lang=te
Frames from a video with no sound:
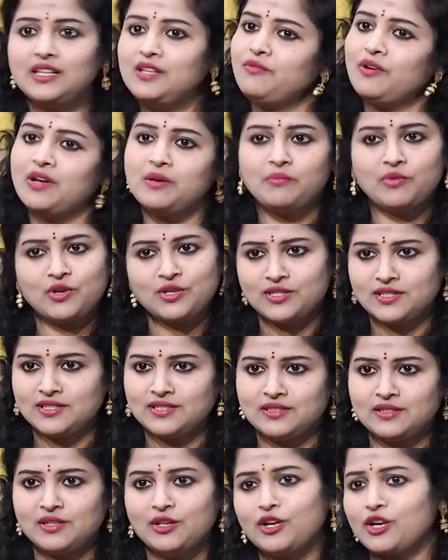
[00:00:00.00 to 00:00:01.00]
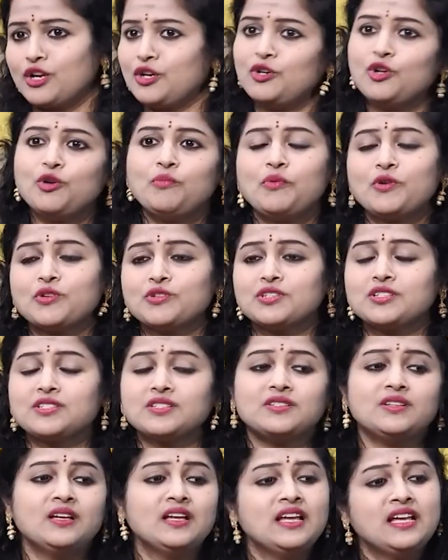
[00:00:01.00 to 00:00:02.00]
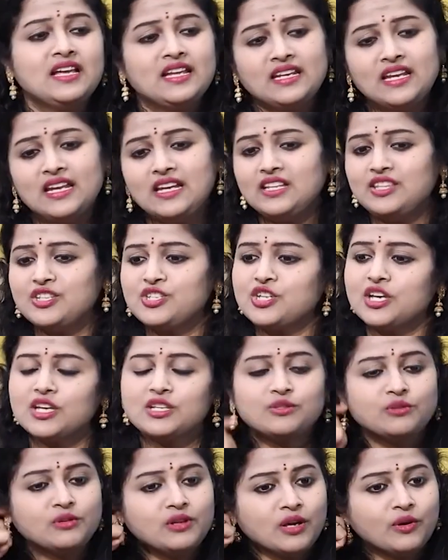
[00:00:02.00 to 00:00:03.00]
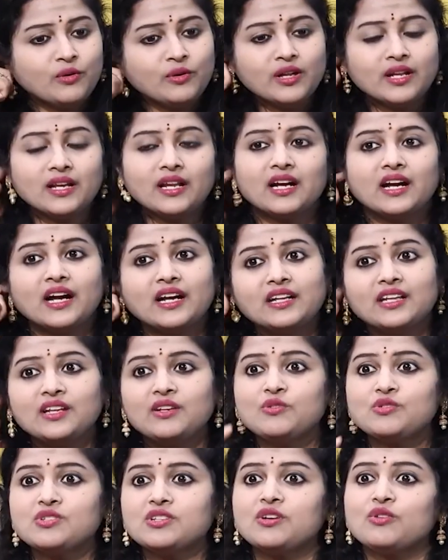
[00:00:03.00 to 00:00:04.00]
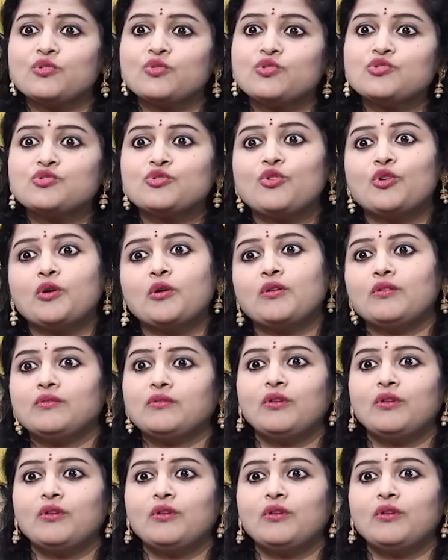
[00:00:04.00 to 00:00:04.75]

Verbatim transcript: ఇది వన్ ప్రాసెస్ రెండో ప్రాసెస్ నేను ఇది చేస్తున్నా కూడా నాకు కంటిన్యూస్గా రోజుకు